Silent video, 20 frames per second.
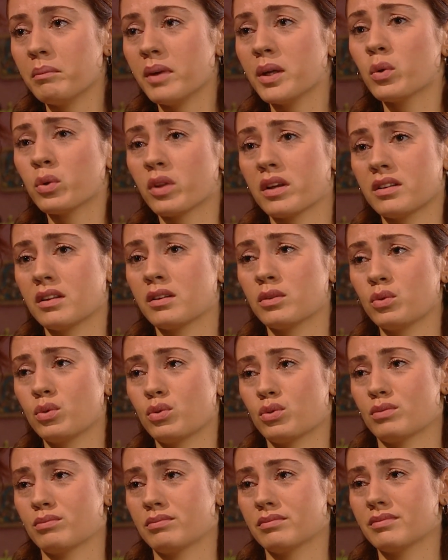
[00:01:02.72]
Ben ona
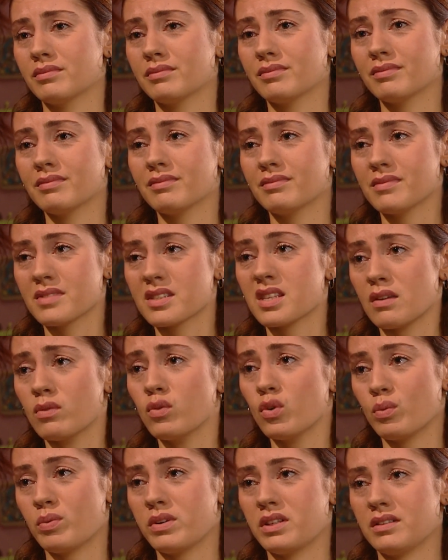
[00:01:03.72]
inanıyorum.
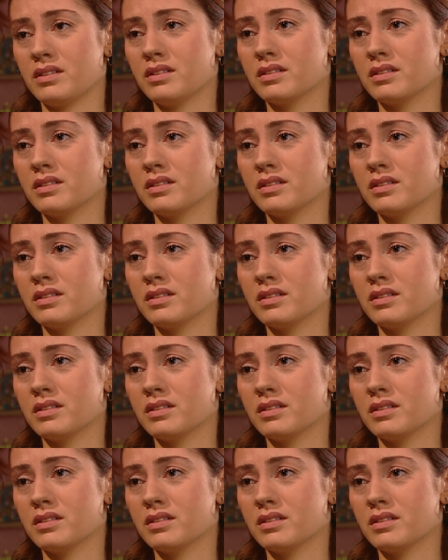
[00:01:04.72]
Seviyor beni.